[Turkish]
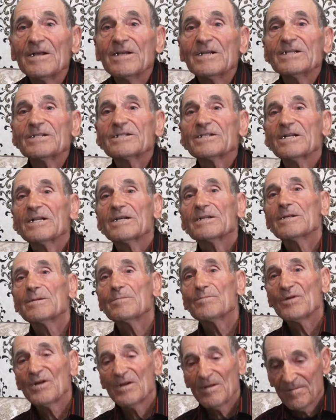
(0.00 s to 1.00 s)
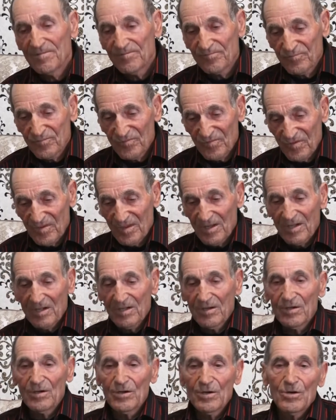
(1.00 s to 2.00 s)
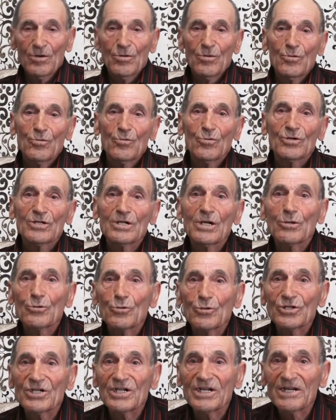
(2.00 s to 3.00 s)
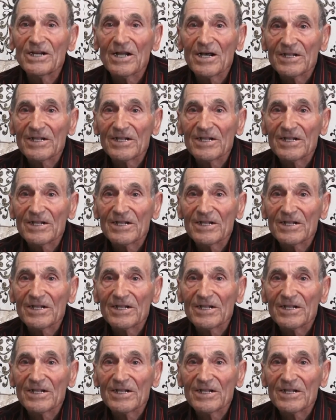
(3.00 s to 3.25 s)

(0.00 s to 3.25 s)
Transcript: işledim. Orada Rodilini